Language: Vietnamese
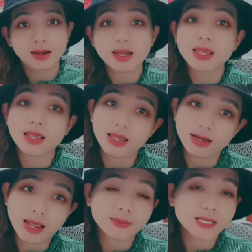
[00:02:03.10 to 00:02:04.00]
đi về
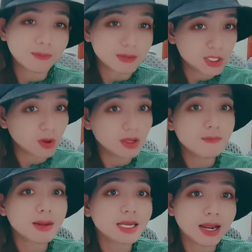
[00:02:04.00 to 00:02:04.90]
Việt Nam xong rồi xuống
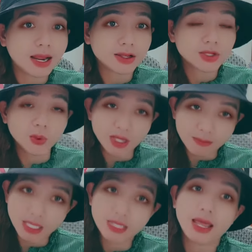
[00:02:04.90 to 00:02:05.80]
dưới Bến Tre xuống dưới
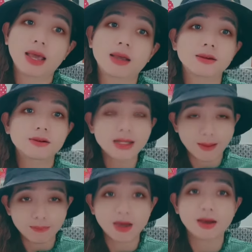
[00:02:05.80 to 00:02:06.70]
Bến Tre ở dưới
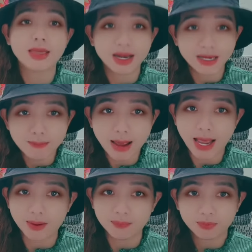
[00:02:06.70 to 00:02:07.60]
làm thời gian đi
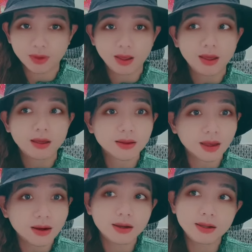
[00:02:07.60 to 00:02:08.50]
bà trời
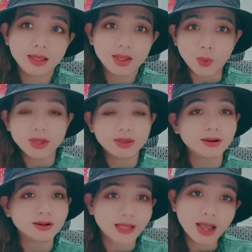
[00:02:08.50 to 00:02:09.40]
ơi ví dụ như những
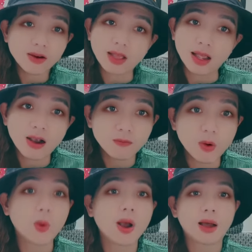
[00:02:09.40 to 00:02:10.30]
người khác có thể không
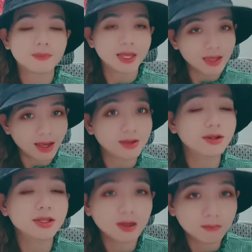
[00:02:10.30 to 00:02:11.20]
phù hợp để về
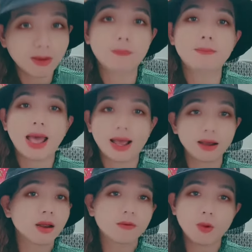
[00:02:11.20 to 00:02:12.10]
dưới nhưng mà bà
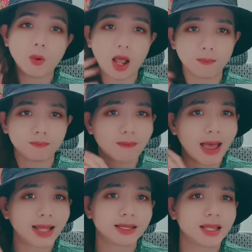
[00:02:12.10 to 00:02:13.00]
rất là phù hợp
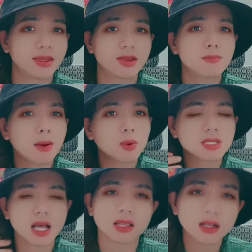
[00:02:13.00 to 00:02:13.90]
bà là về dưới bà không có
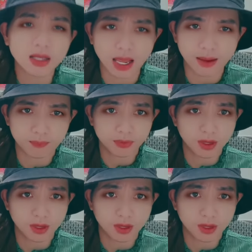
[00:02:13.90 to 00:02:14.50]
sợ thất nghiệp